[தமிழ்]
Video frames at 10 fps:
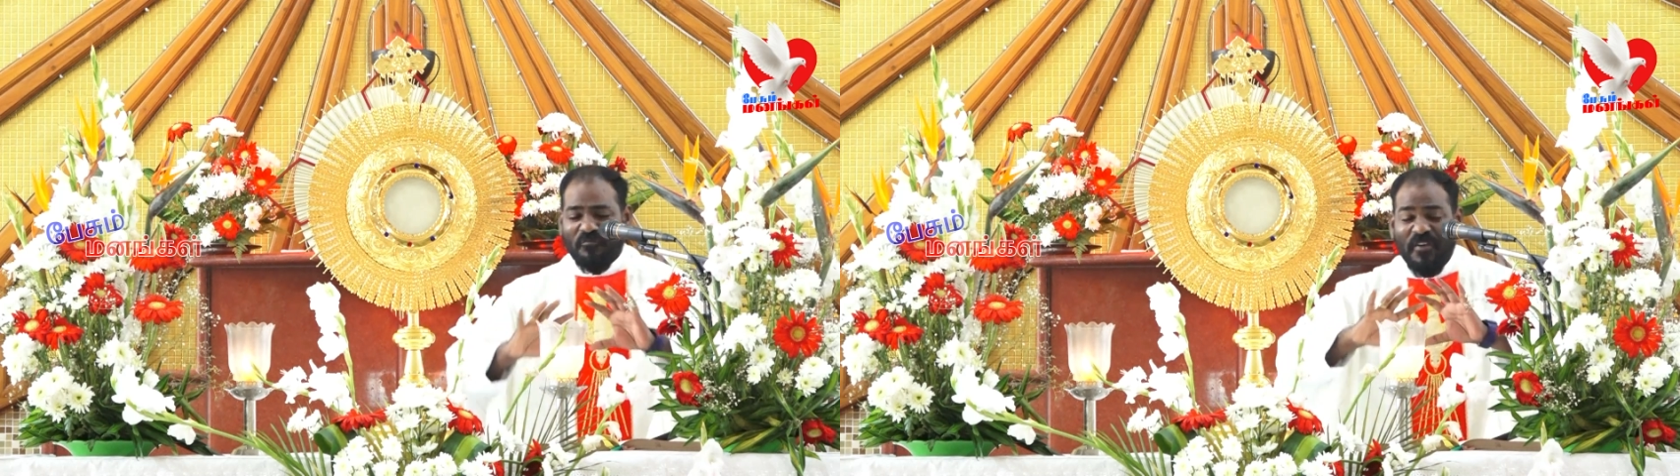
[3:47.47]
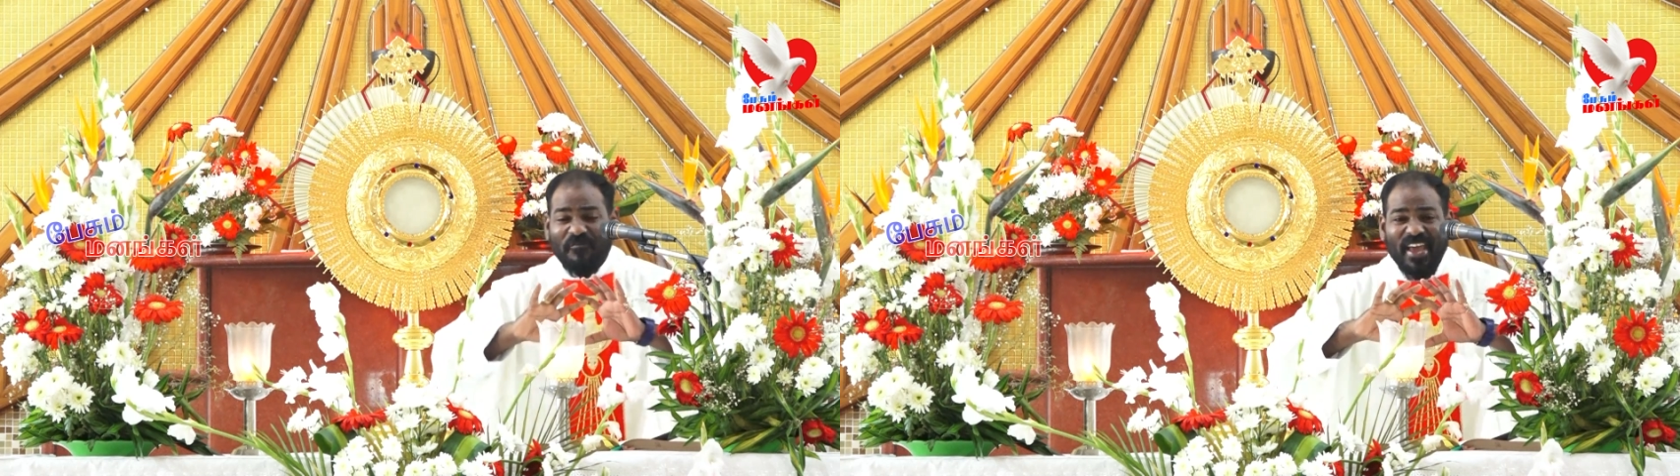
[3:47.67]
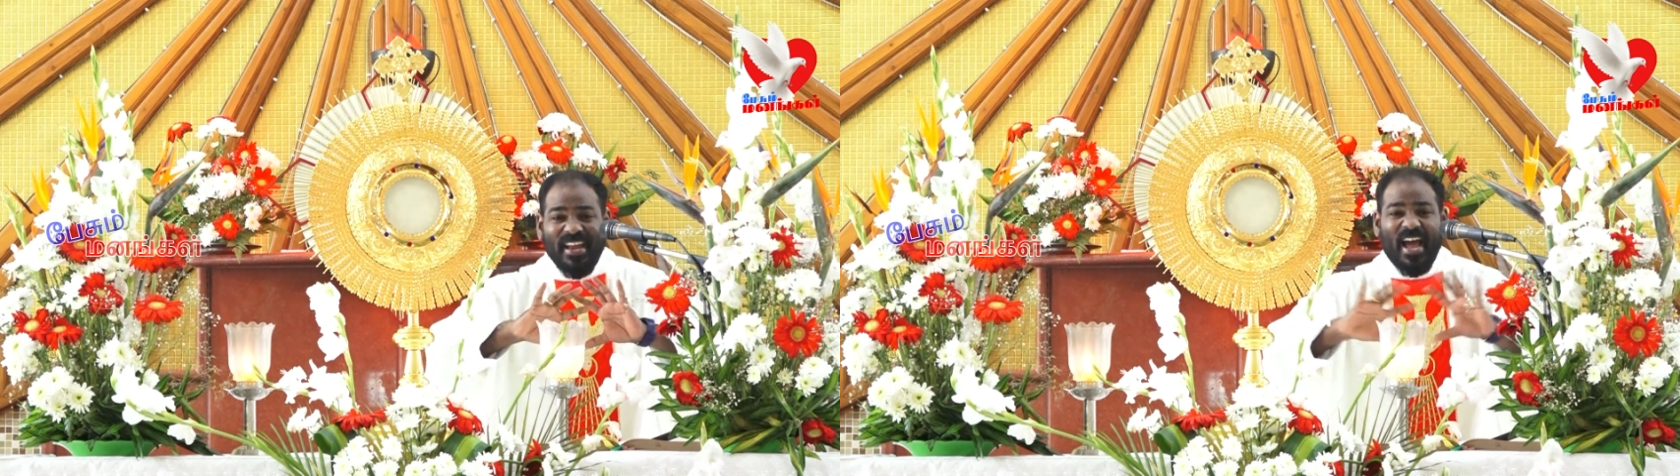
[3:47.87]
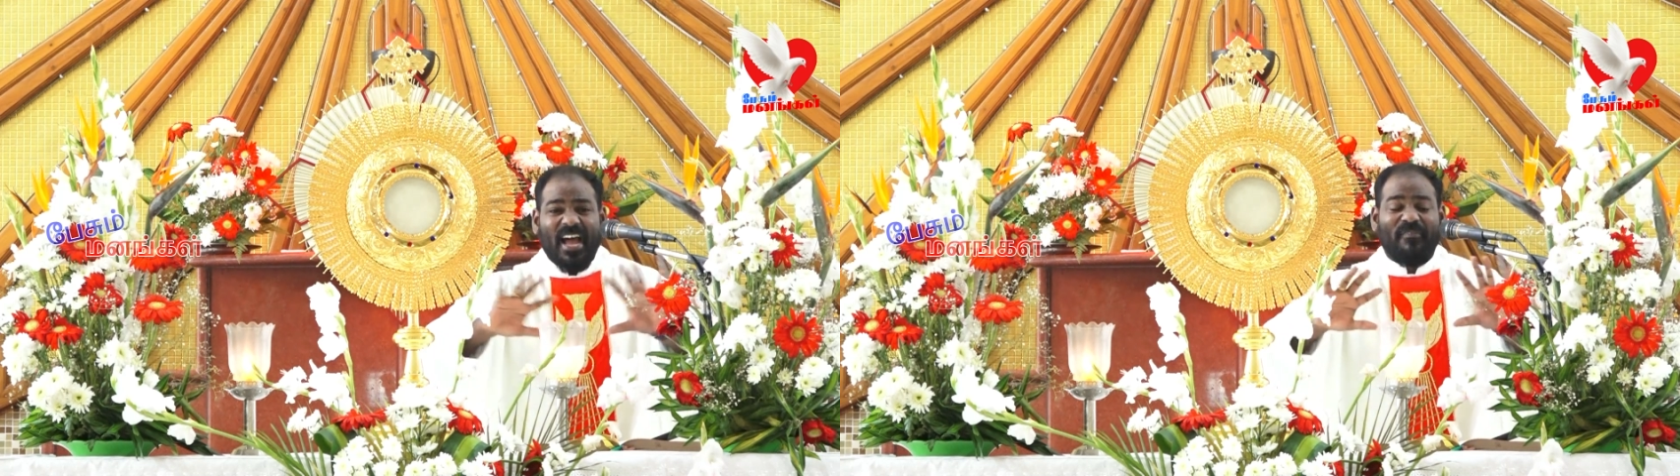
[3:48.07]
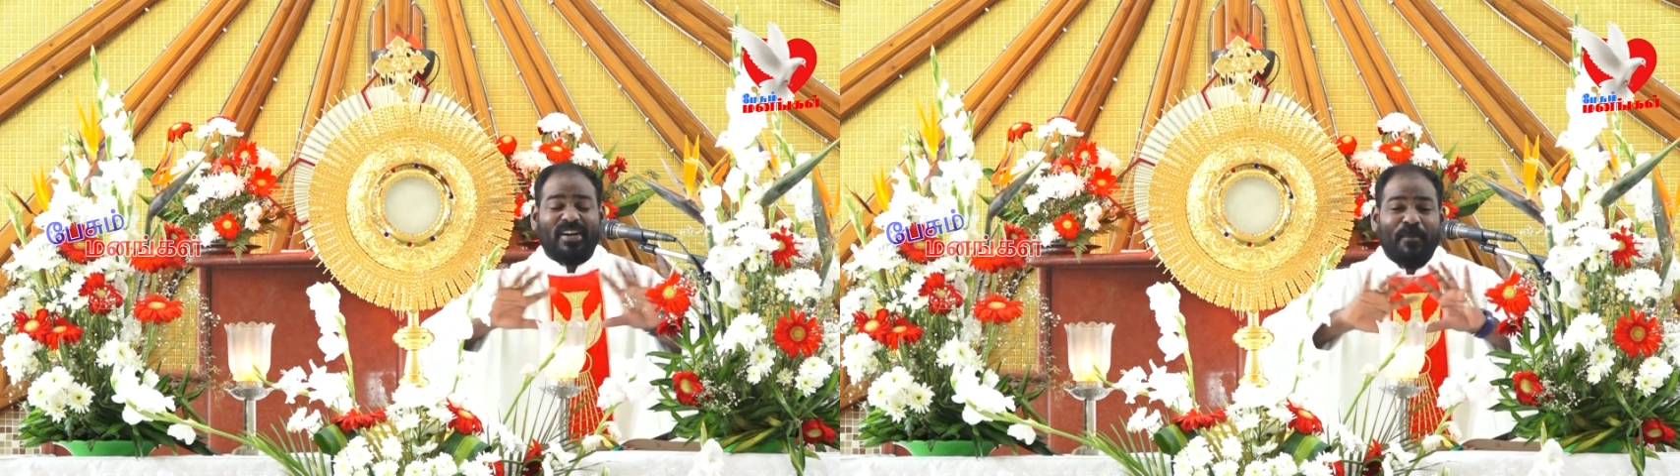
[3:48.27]
வெவ்வேறாக
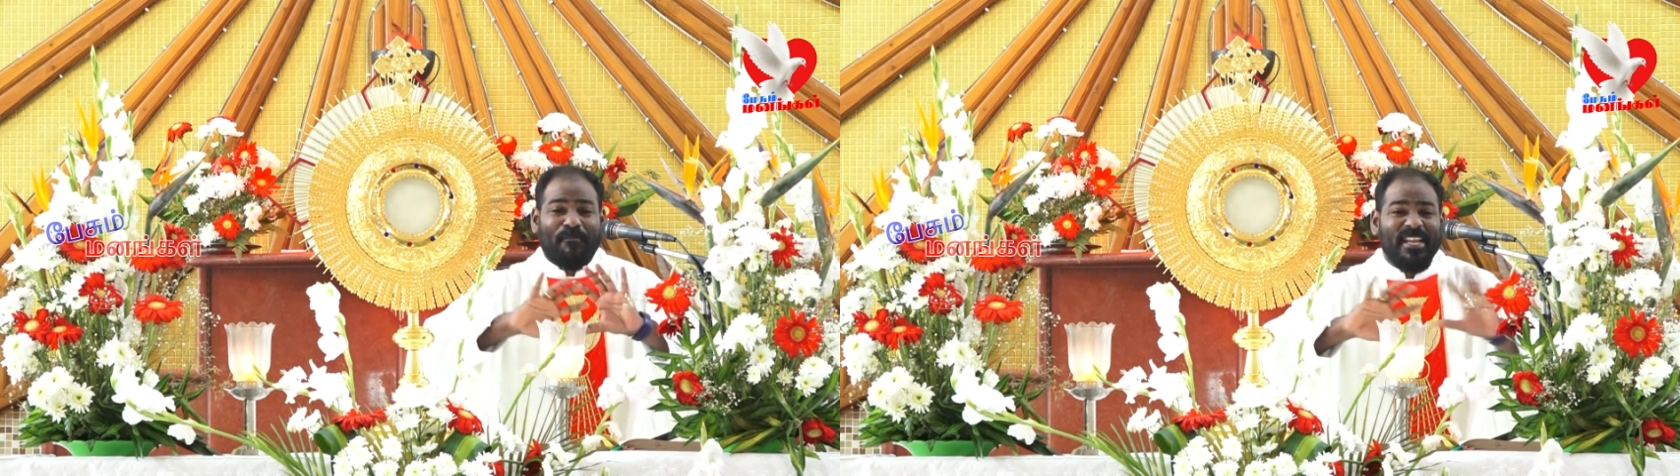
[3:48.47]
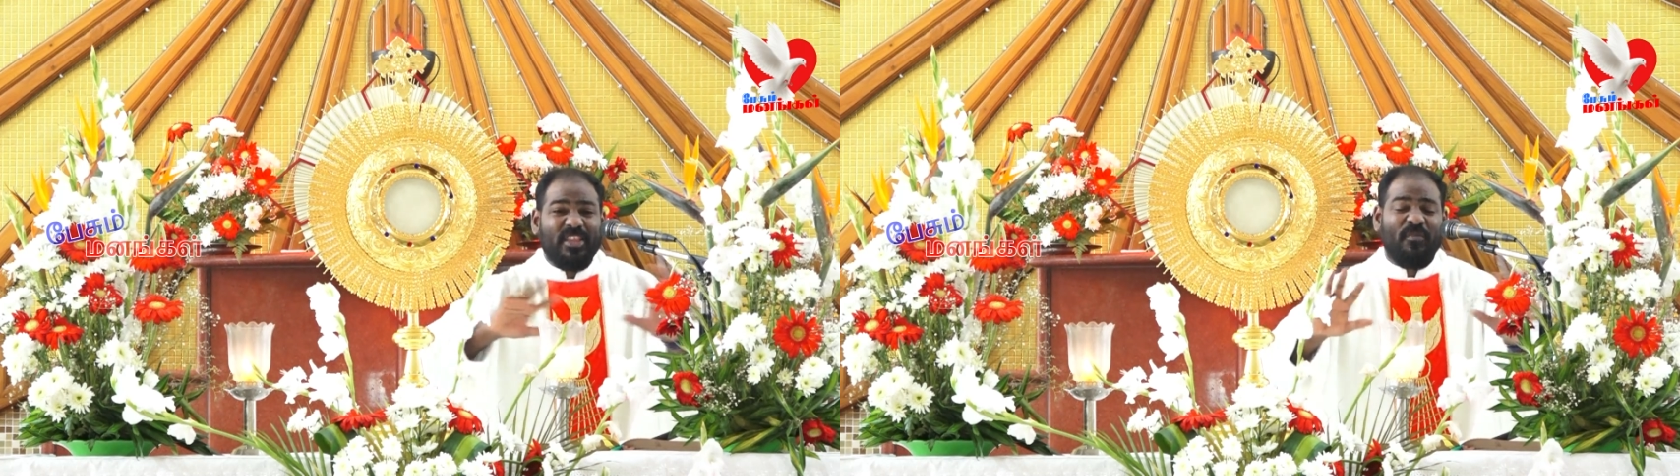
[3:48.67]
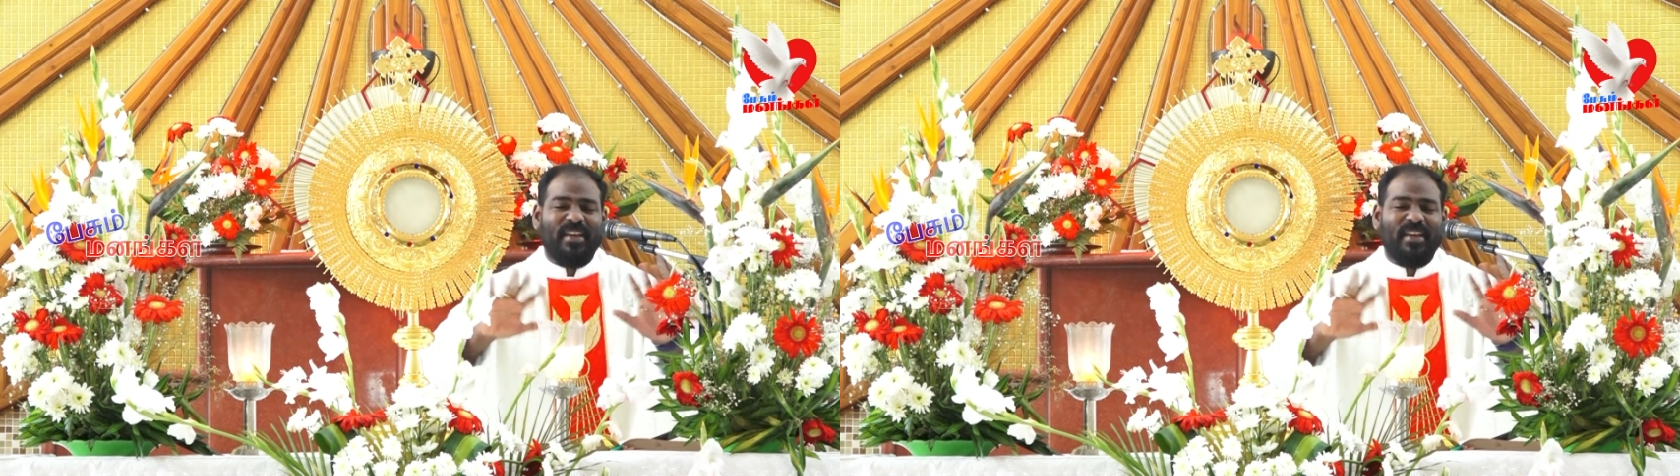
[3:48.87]
அவர்கள் பிரித்து